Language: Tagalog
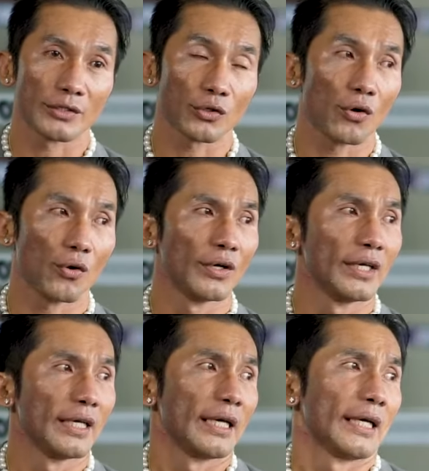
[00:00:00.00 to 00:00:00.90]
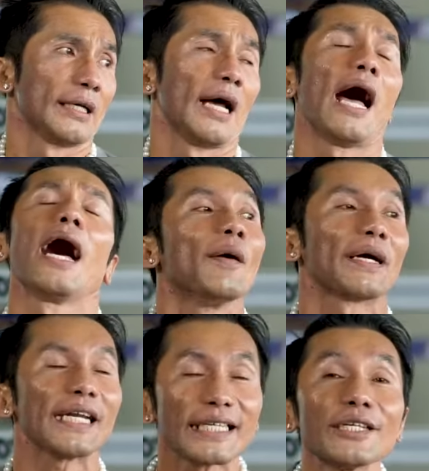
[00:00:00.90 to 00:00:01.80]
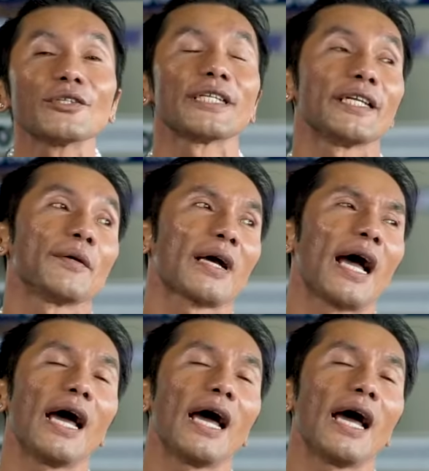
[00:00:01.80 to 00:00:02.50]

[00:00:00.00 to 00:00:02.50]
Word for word: So, pag nasa Notre Dame ka,